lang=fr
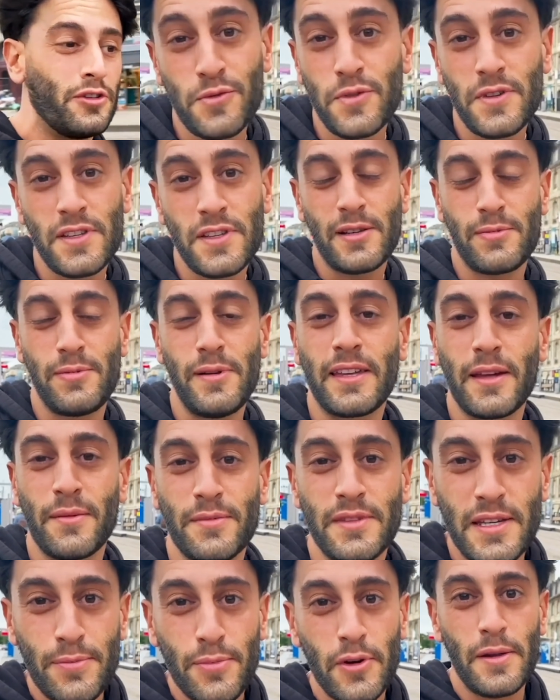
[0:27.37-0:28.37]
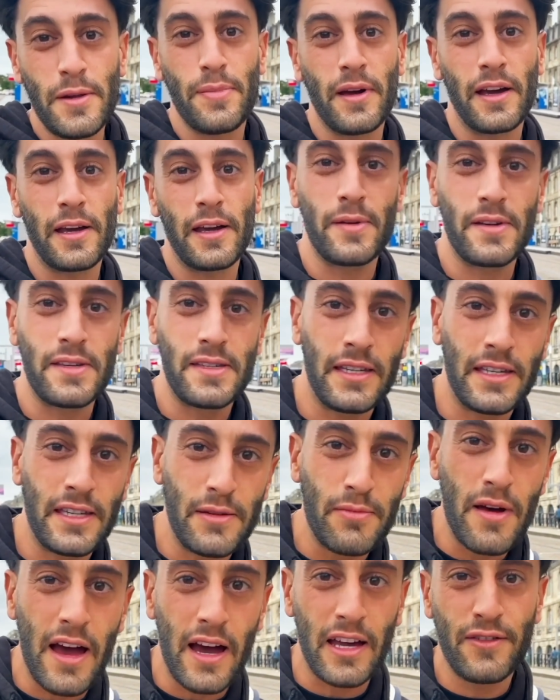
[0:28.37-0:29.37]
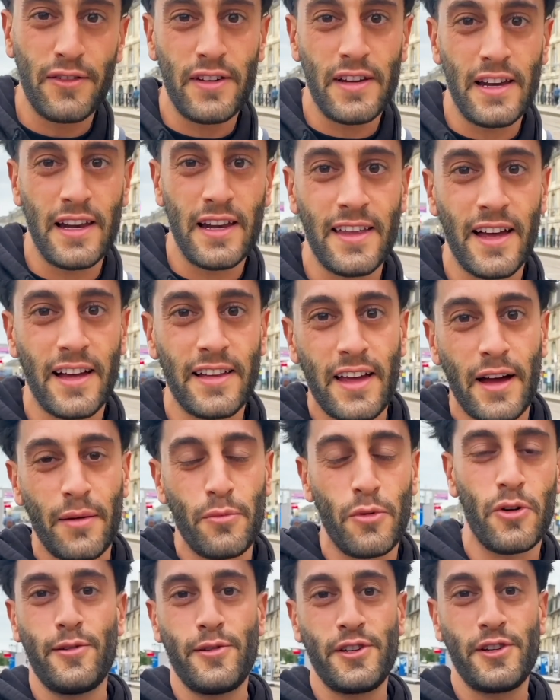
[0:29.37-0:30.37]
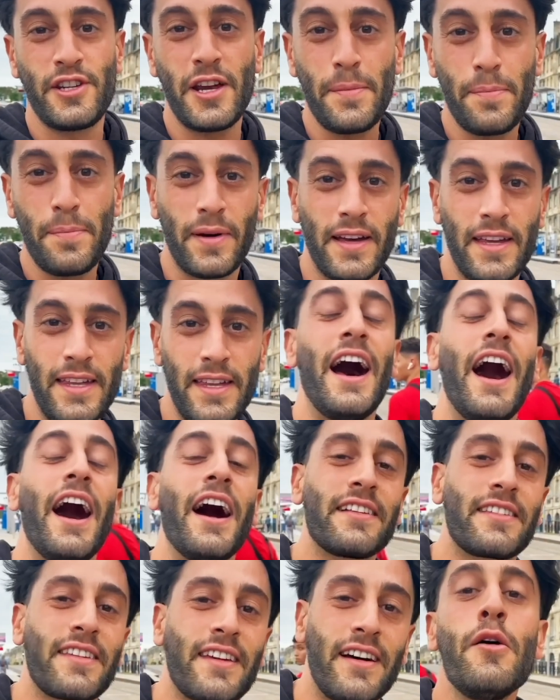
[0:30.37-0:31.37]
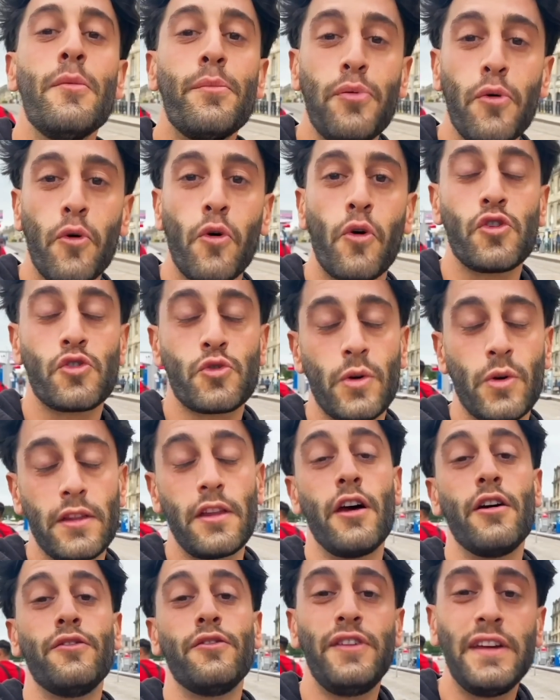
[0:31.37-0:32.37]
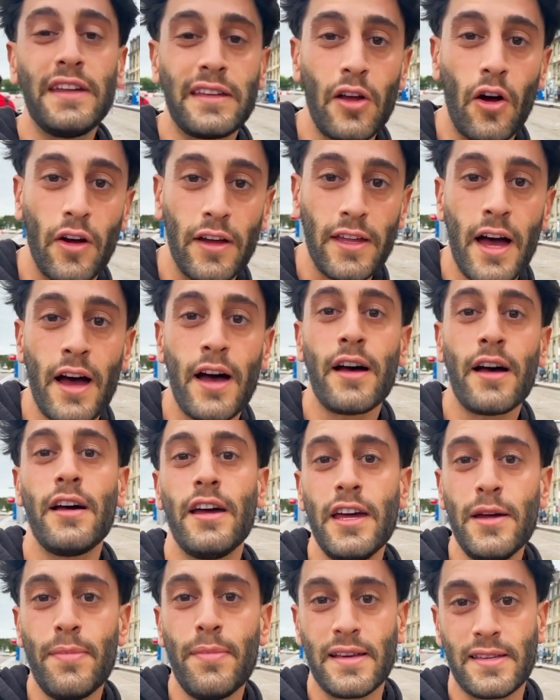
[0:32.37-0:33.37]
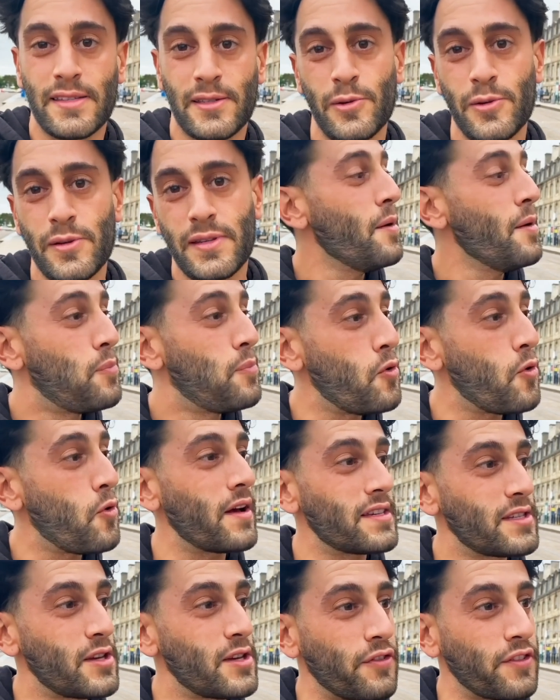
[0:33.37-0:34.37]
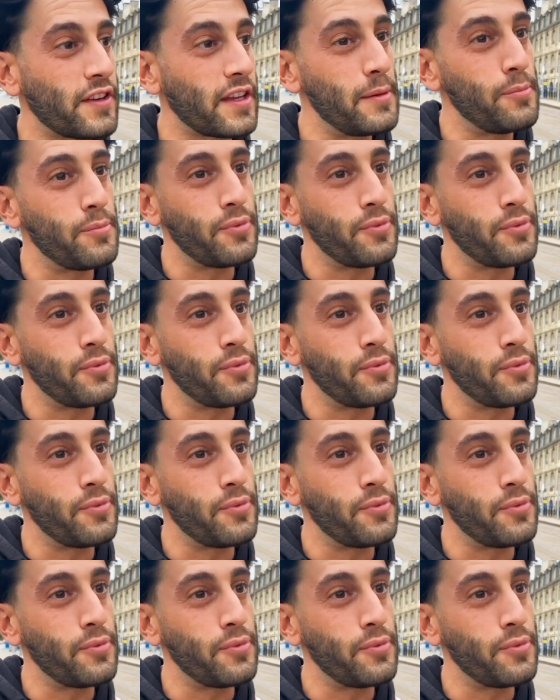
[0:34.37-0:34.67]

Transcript: vous explique un petit peu les péripéties qui m'est arrivé là dernièrement. J'ai pris un train pour rejoindre Victoria et Bastos pour un surf trip.